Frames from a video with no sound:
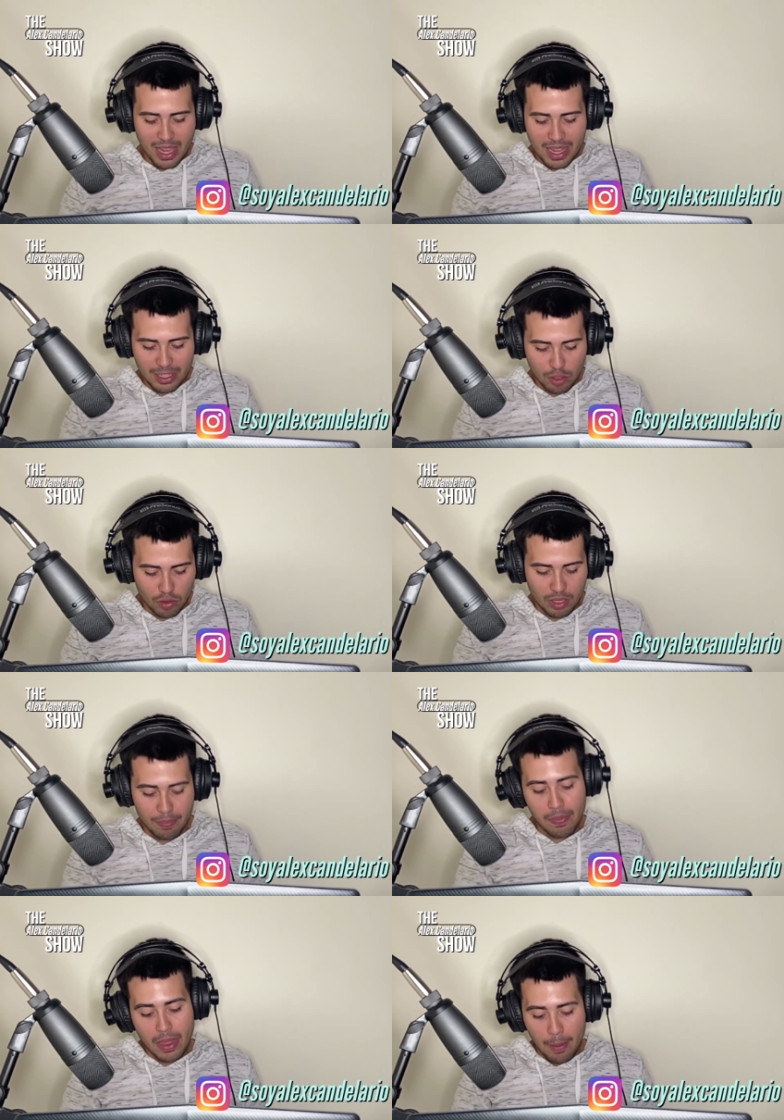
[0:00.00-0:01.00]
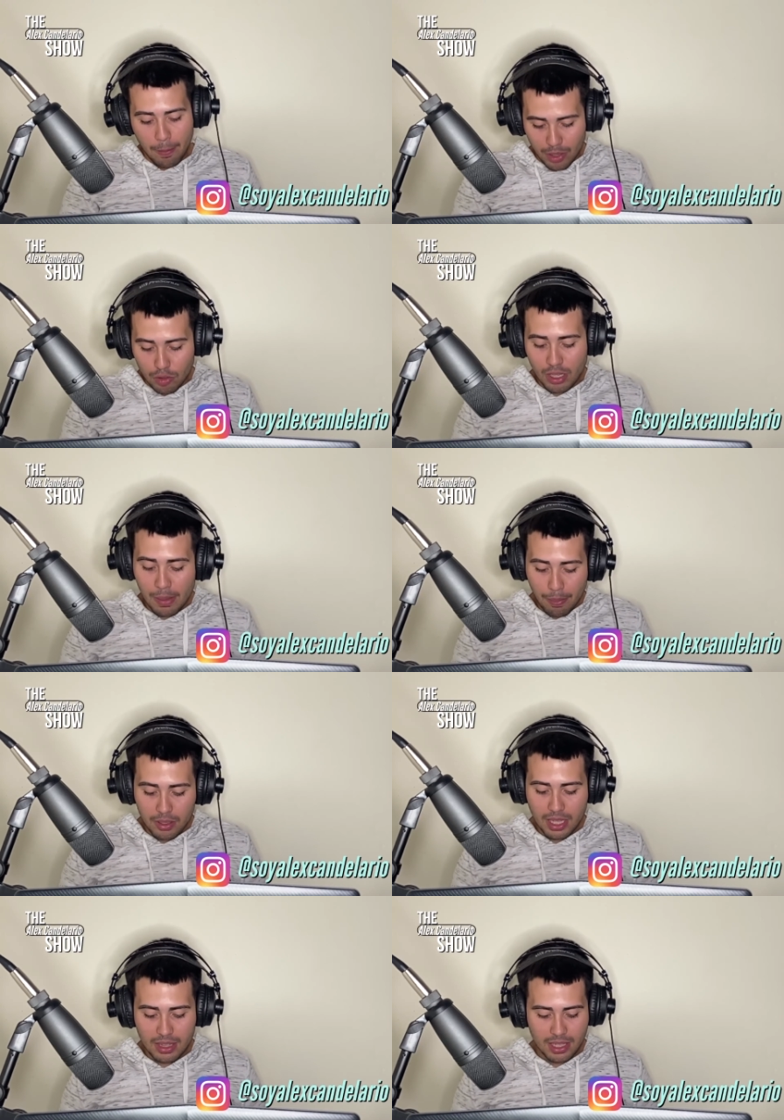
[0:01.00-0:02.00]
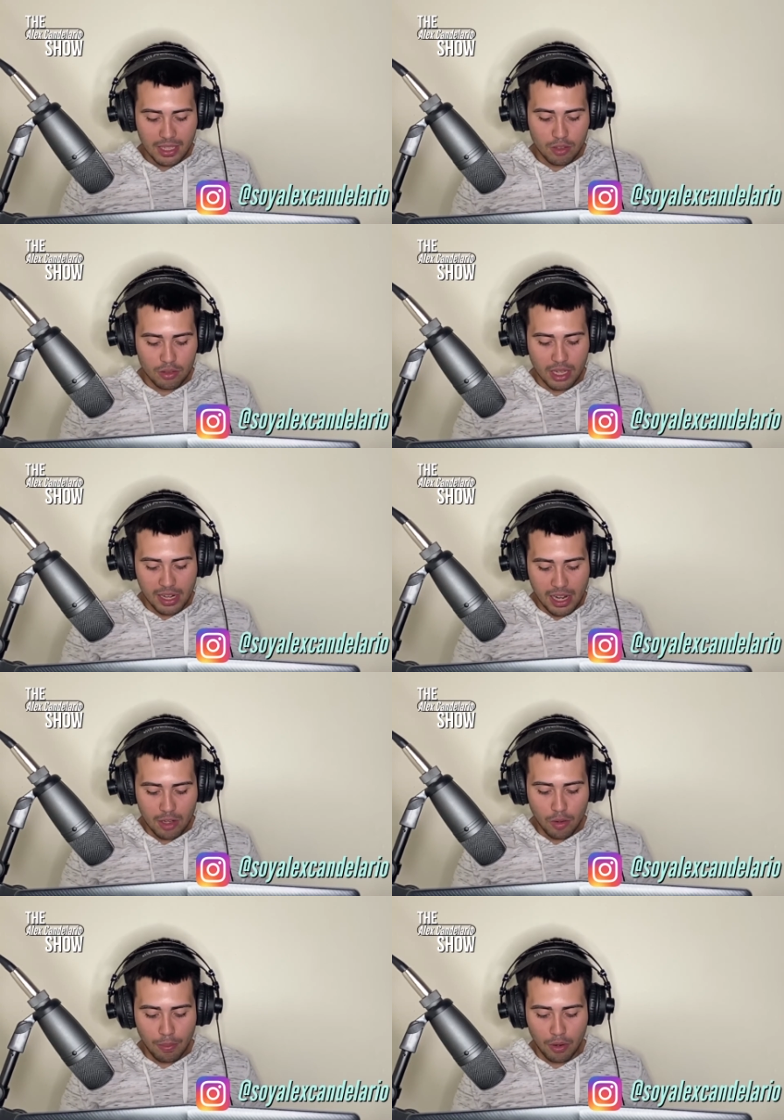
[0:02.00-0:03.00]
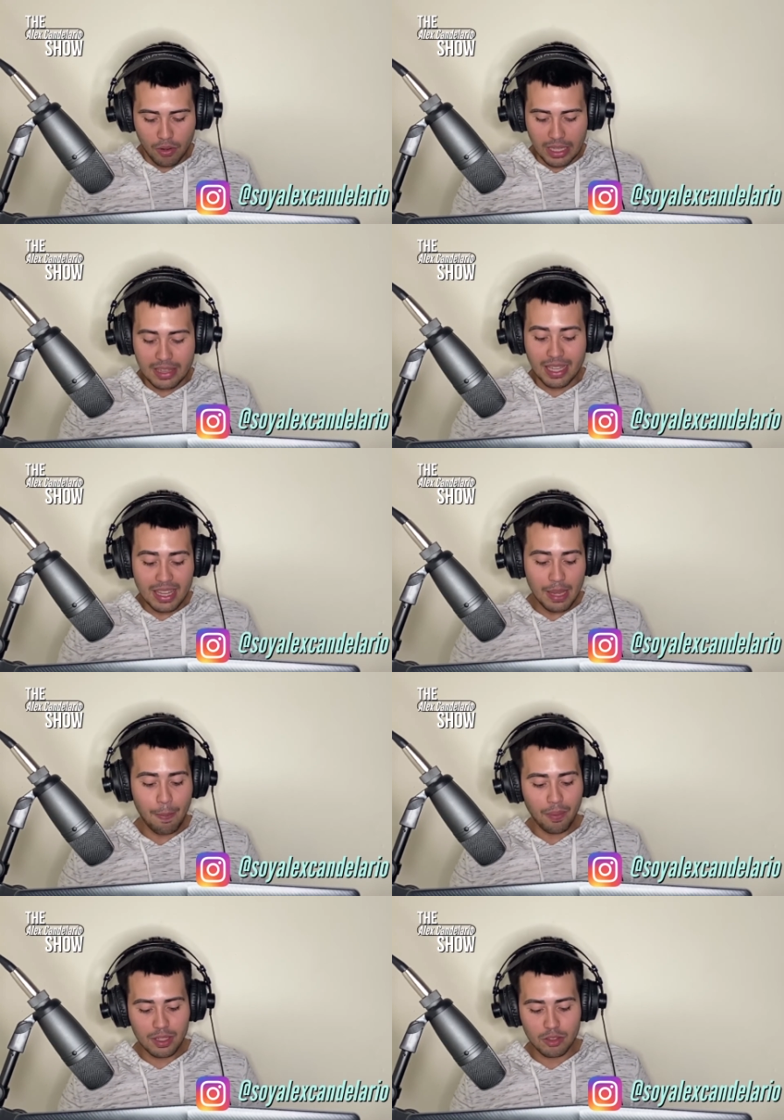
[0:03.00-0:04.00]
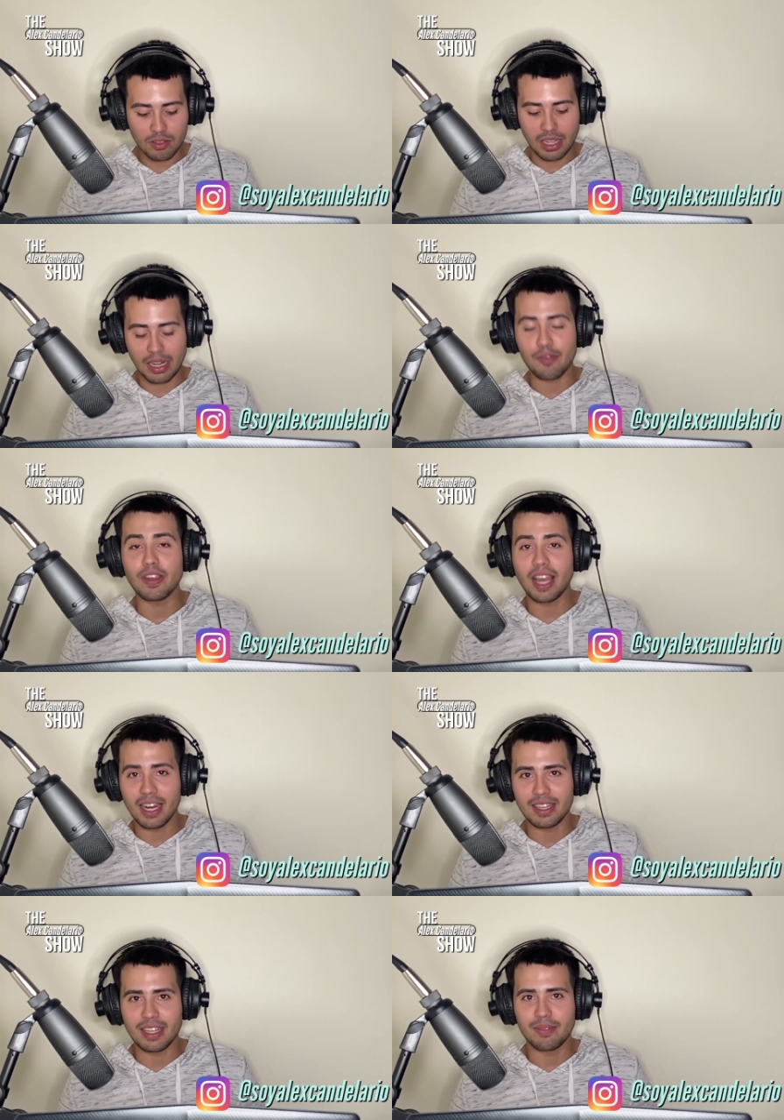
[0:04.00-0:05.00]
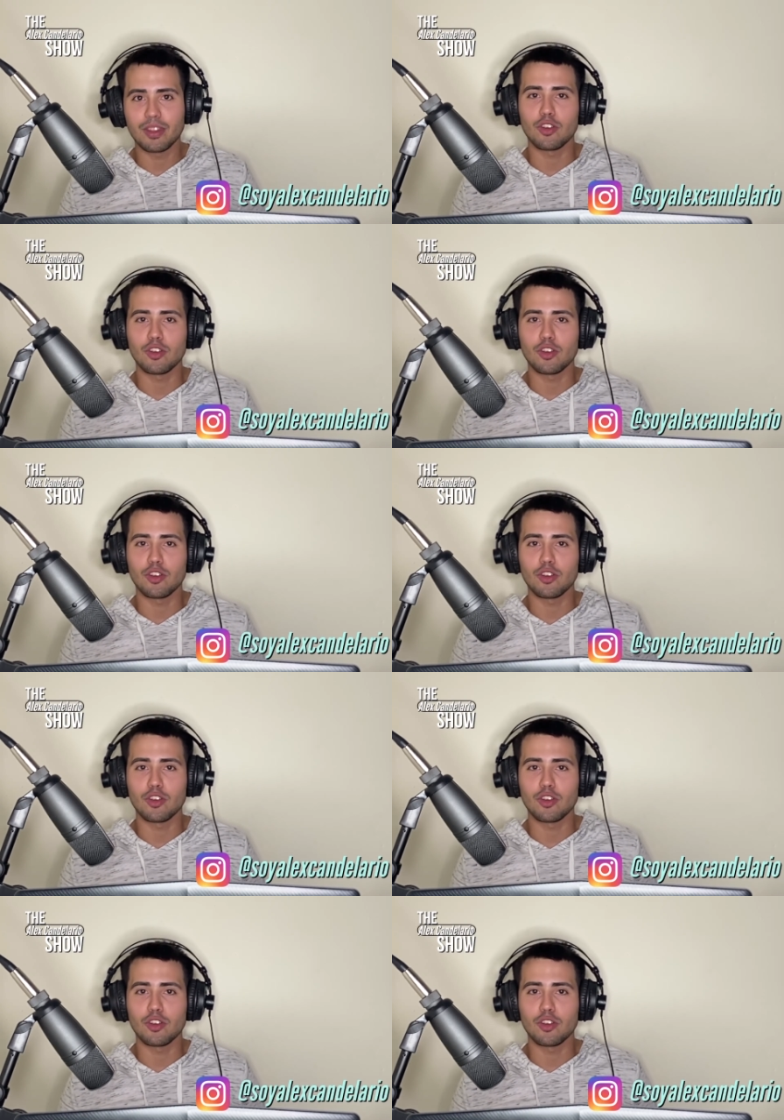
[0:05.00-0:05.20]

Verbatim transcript: Entonces, por eso es importante encontrar algo por lo que estés dispuesto a sacrificarte.